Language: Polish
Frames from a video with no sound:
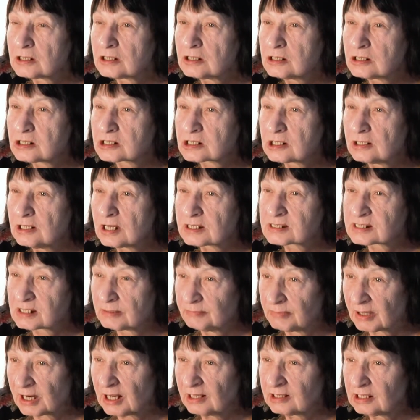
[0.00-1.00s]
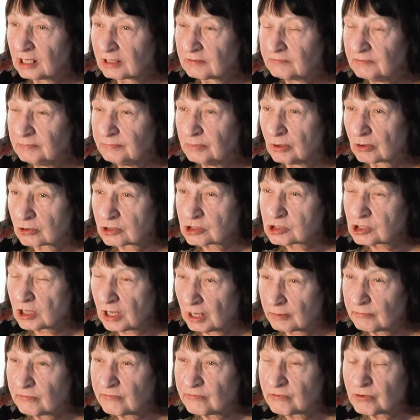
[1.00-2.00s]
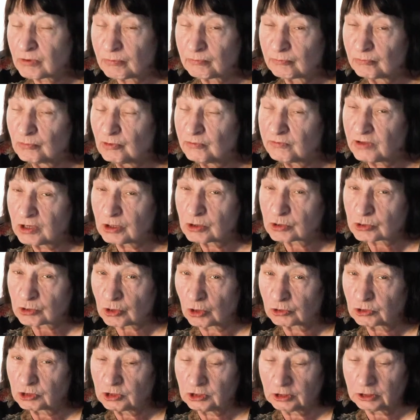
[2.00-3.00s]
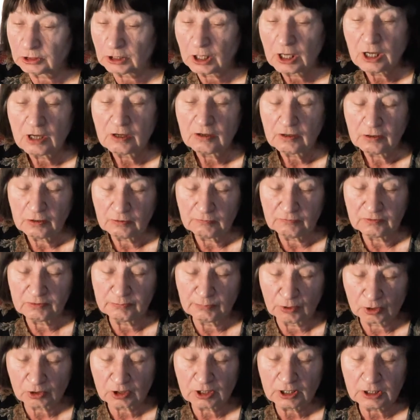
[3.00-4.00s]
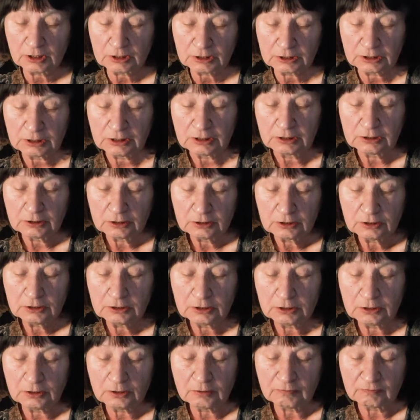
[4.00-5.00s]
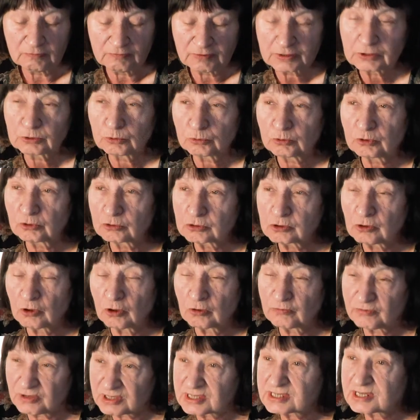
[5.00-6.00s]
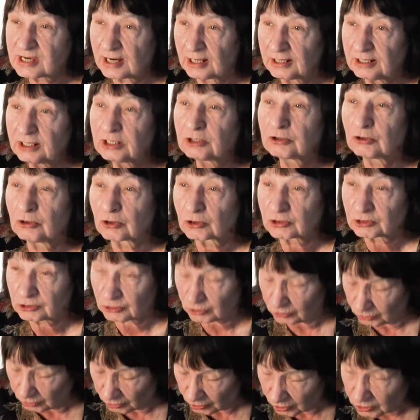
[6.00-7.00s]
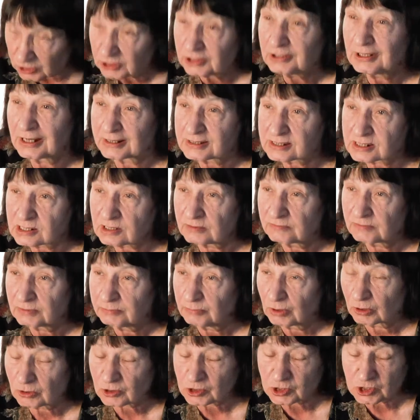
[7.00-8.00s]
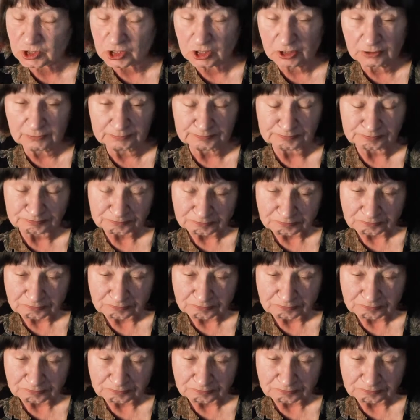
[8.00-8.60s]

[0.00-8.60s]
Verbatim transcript: Y, że na zebraniach wyborczych, ja mówię już o tych y, wyborach y, według oficjalnej ordynacji wyborczej,